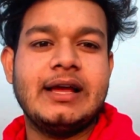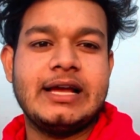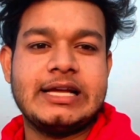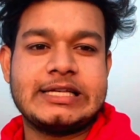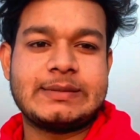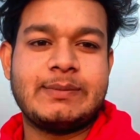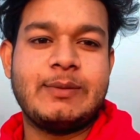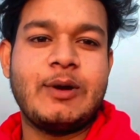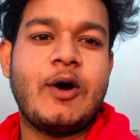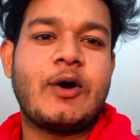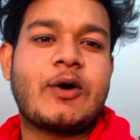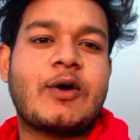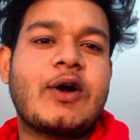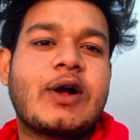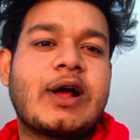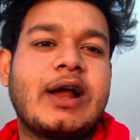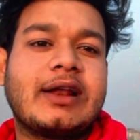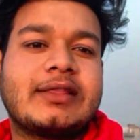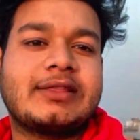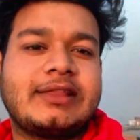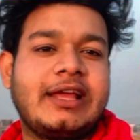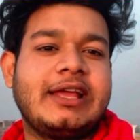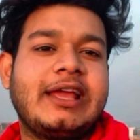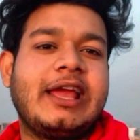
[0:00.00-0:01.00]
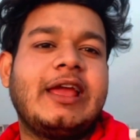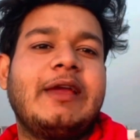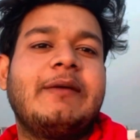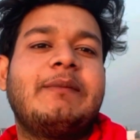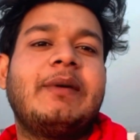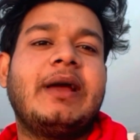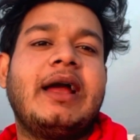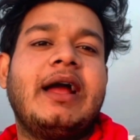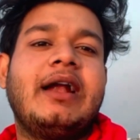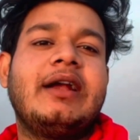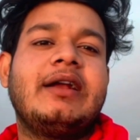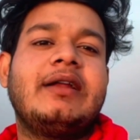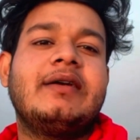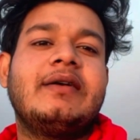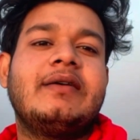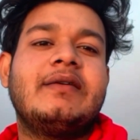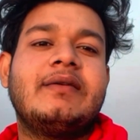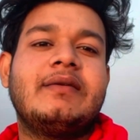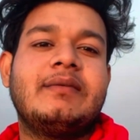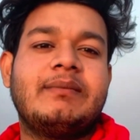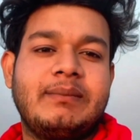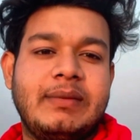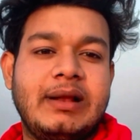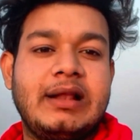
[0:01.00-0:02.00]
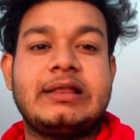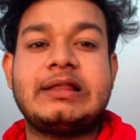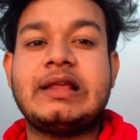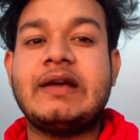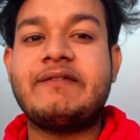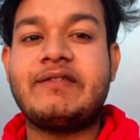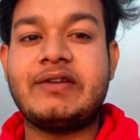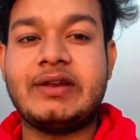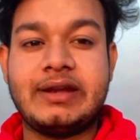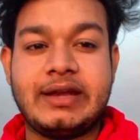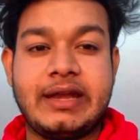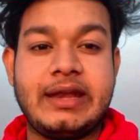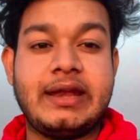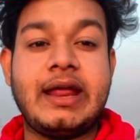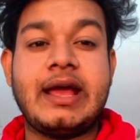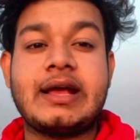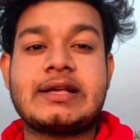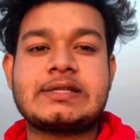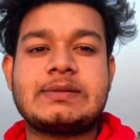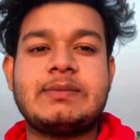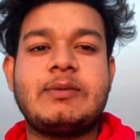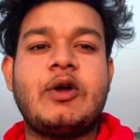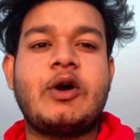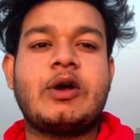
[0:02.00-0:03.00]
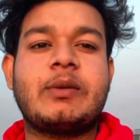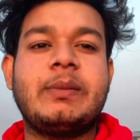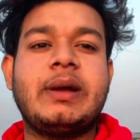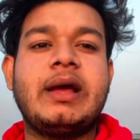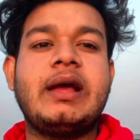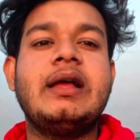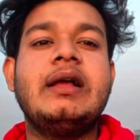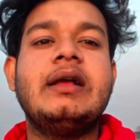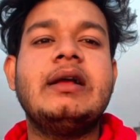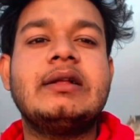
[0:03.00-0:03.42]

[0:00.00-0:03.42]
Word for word: इस ब्लॉग को करते हैं यहीं पे एंड मिलते हैं फिर नेक्स्ट ब्लॉग में